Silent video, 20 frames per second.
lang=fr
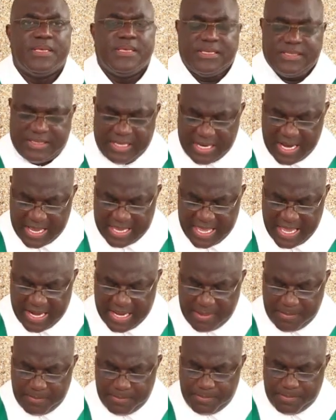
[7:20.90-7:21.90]

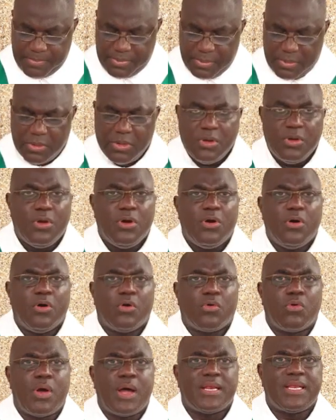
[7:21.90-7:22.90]
Sennacherib,
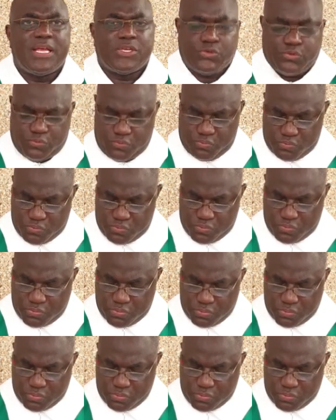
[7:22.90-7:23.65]
roi d'Assou,